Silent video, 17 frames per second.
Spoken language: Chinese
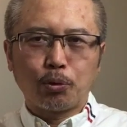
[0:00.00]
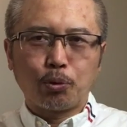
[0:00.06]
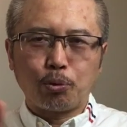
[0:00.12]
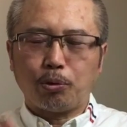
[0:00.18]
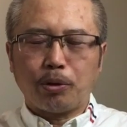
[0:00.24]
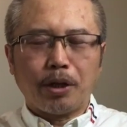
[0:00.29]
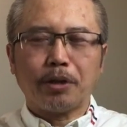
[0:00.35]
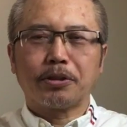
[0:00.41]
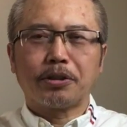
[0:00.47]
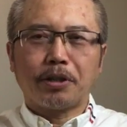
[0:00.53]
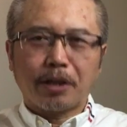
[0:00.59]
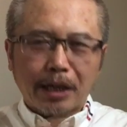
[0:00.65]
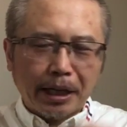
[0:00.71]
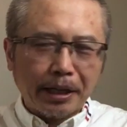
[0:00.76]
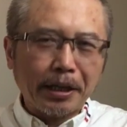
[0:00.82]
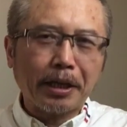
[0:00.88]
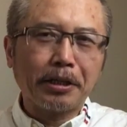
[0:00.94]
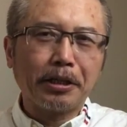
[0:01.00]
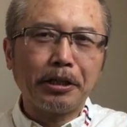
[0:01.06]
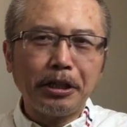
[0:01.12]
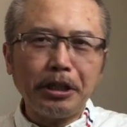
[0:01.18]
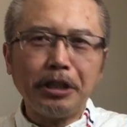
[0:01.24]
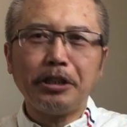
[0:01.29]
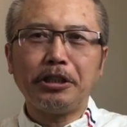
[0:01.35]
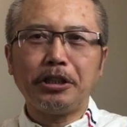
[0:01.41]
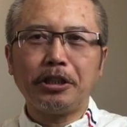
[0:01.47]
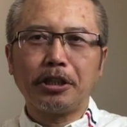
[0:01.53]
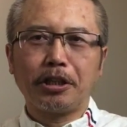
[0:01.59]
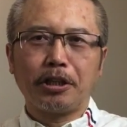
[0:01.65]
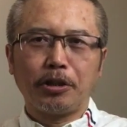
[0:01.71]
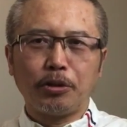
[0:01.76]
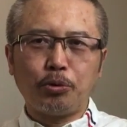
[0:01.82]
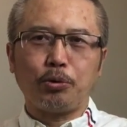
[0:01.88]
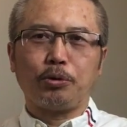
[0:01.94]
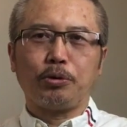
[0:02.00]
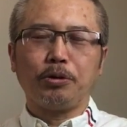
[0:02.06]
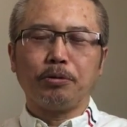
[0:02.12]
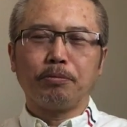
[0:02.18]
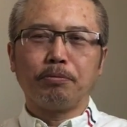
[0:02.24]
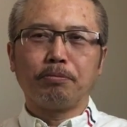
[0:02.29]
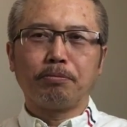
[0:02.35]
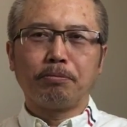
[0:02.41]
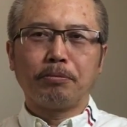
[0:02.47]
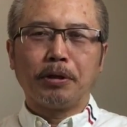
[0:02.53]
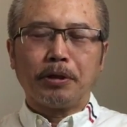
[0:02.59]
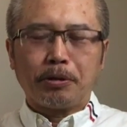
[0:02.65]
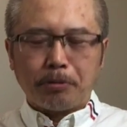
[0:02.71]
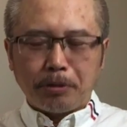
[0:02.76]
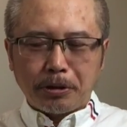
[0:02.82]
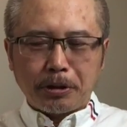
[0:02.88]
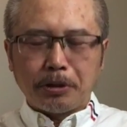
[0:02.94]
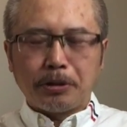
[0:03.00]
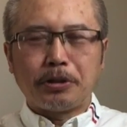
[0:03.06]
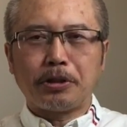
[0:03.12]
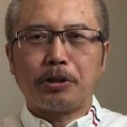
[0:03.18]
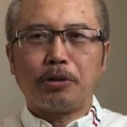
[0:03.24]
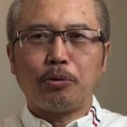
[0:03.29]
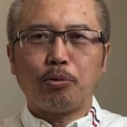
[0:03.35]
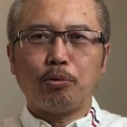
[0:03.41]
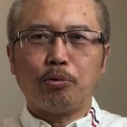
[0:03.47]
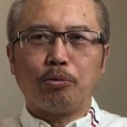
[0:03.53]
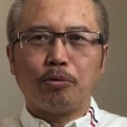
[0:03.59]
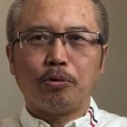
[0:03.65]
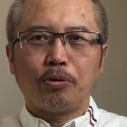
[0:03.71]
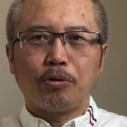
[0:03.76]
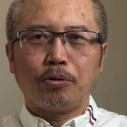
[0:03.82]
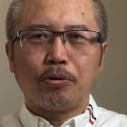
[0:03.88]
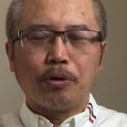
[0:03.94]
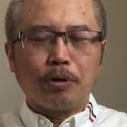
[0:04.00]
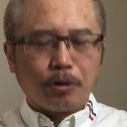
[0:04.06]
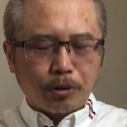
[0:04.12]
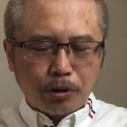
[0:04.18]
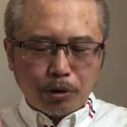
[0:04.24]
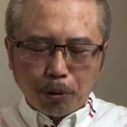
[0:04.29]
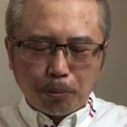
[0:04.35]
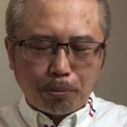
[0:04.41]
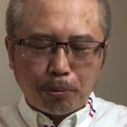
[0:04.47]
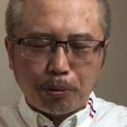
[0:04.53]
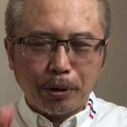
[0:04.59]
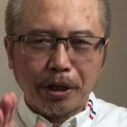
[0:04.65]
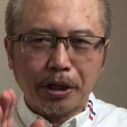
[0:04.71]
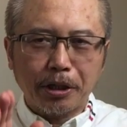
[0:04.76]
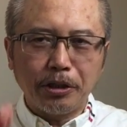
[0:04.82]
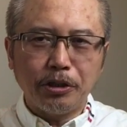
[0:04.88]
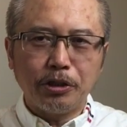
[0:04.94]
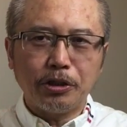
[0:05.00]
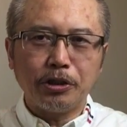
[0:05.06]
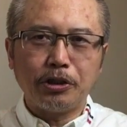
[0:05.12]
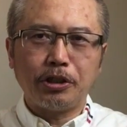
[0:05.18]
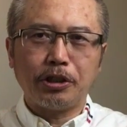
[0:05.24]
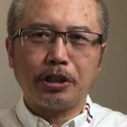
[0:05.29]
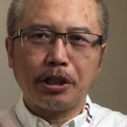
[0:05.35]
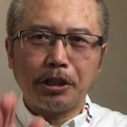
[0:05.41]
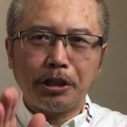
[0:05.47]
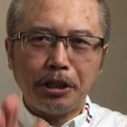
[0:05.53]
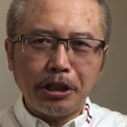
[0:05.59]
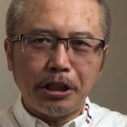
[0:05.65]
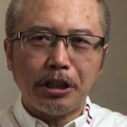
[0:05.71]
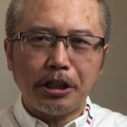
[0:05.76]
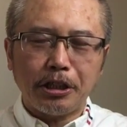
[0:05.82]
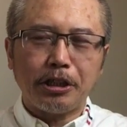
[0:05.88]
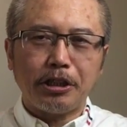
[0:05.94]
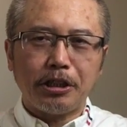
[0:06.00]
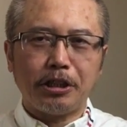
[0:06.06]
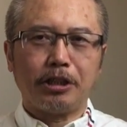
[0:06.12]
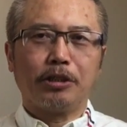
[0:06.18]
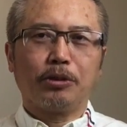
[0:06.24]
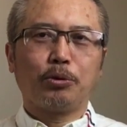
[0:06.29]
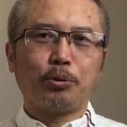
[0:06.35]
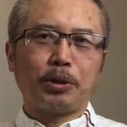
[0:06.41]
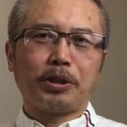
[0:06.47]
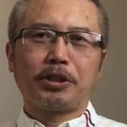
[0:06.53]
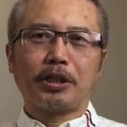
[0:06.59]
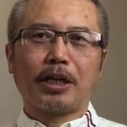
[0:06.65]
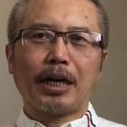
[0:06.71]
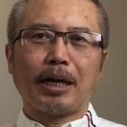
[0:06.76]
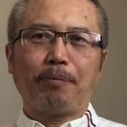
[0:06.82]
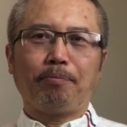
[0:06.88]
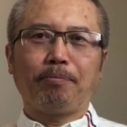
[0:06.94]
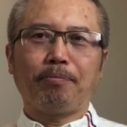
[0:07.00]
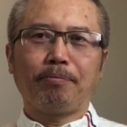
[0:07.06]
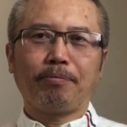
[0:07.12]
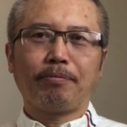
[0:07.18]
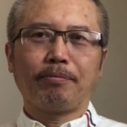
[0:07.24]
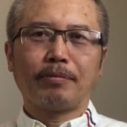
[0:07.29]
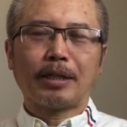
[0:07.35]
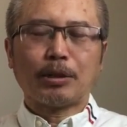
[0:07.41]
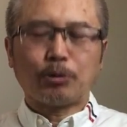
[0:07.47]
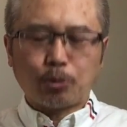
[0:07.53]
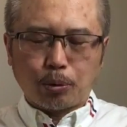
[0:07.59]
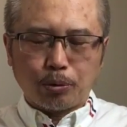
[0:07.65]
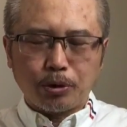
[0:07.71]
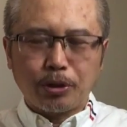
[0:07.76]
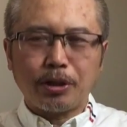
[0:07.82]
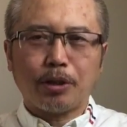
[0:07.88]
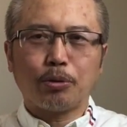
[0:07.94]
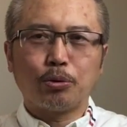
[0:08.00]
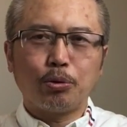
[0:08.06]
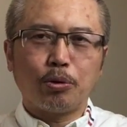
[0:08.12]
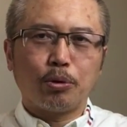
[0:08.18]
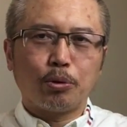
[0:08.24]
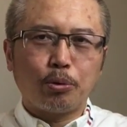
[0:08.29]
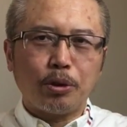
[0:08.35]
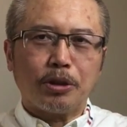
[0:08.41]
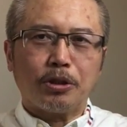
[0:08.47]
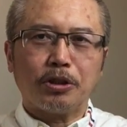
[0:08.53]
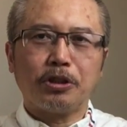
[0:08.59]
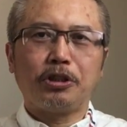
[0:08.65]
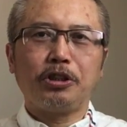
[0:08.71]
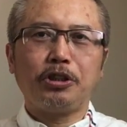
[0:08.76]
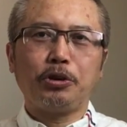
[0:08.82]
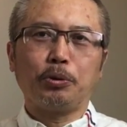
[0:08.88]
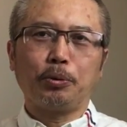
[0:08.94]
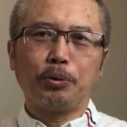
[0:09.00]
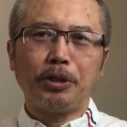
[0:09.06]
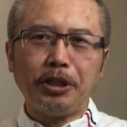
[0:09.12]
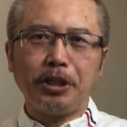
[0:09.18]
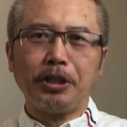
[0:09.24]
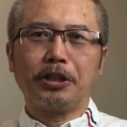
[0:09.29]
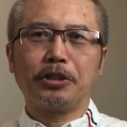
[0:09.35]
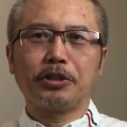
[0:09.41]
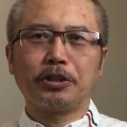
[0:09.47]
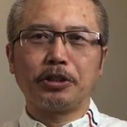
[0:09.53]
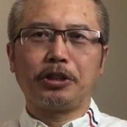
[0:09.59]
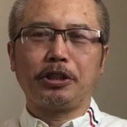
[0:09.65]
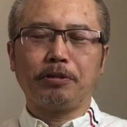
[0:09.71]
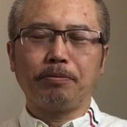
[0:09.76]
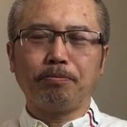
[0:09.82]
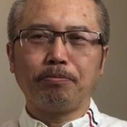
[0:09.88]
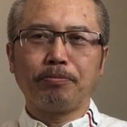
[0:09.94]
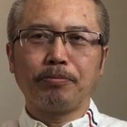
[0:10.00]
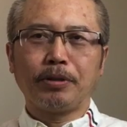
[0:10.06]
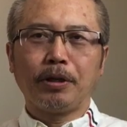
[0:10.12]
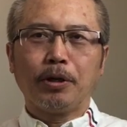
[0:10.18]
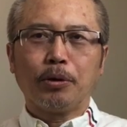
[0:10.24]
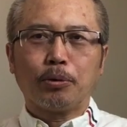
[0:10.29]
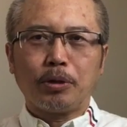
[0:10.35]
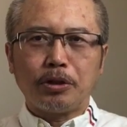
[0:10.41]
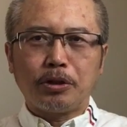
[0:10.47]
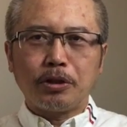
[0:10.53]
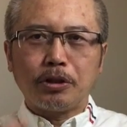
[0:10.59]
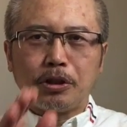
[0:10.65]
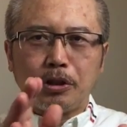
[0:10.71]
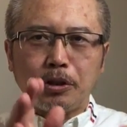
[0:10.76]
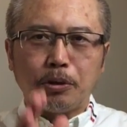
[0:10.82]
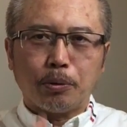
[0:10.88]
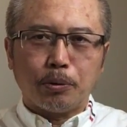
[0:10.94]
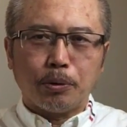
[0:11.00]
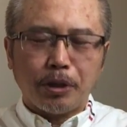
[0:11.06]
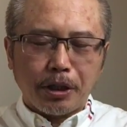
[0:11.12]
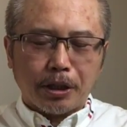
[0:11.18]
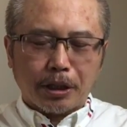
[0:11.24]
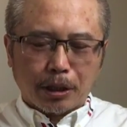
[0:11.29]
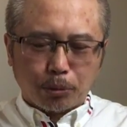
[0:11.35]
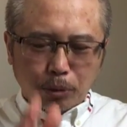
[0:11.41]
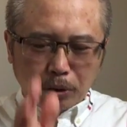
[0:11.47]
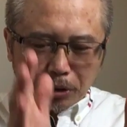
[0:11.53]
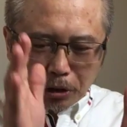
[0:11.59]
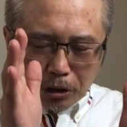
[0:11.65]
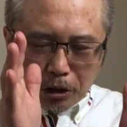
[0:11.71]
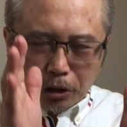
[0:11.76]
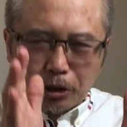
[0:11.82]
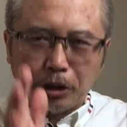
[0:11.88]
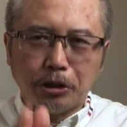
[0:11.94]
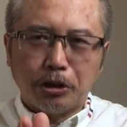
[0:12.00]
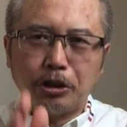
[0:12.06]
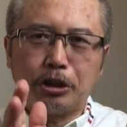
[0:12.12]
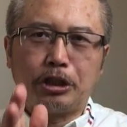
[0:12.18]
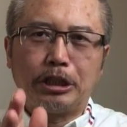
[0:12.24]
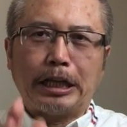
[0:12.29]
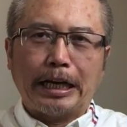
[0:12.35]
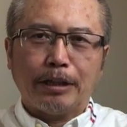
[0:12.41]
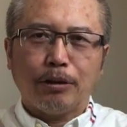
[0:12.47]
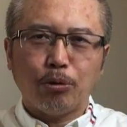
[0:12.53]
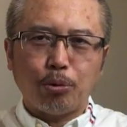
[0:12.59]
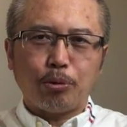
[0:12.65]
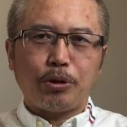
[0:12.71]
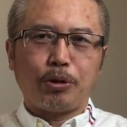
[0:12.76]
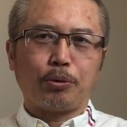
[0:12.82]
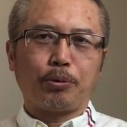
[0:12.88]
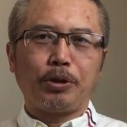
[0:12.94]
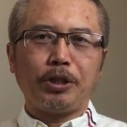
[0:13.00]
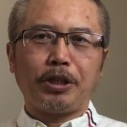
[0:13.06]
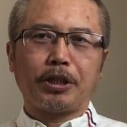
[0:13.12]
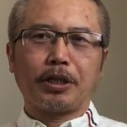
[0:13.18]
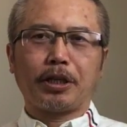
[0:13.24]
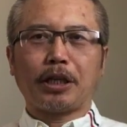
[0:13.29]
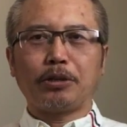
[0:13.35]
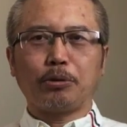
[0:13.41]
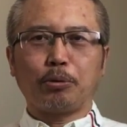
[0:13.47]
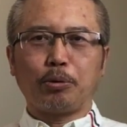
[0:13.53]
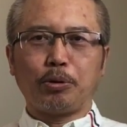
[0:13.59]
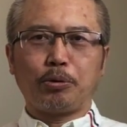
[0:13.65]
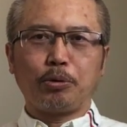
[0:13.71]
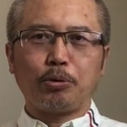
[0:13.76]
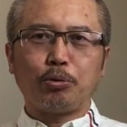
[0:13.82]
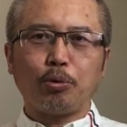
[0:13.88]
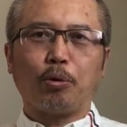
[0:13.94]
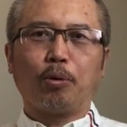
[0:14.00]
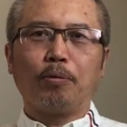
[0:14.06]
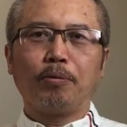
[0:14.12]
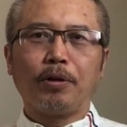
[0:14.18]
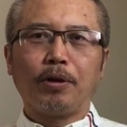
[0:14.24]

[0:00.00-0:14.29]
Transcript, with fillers: 主要是要看他的利益格局，因为政治人物都不会跟自己的利益对着干，他总是要做对自己有利的事情，对自己有利的、对自己政治前途有利的，他就会去做；